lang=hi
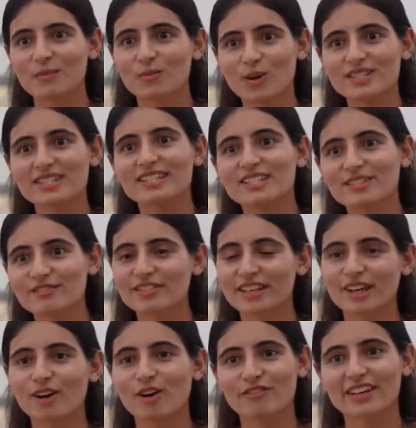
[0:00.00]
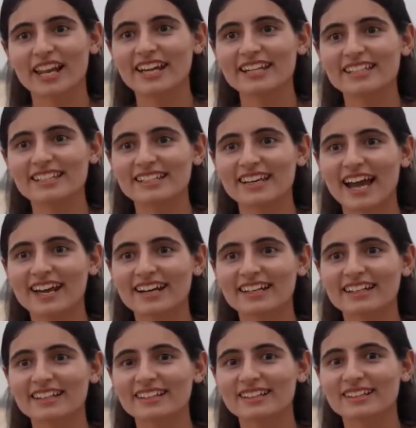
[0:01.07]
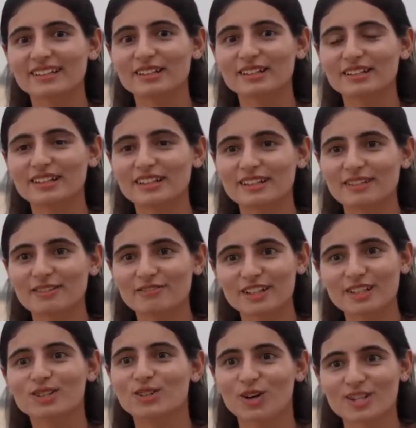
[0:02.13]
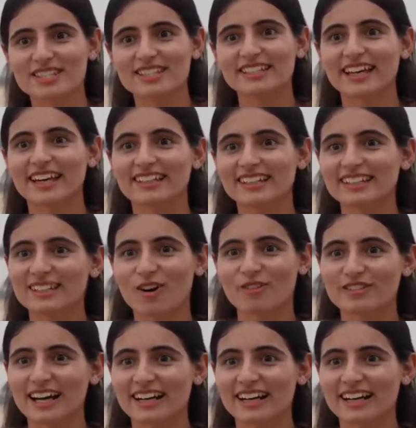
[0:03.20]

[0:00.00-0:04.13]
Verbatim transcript: पॉजिटिव रे ऑफ लाइट एंड वील क्रॉस द टनल ऑफ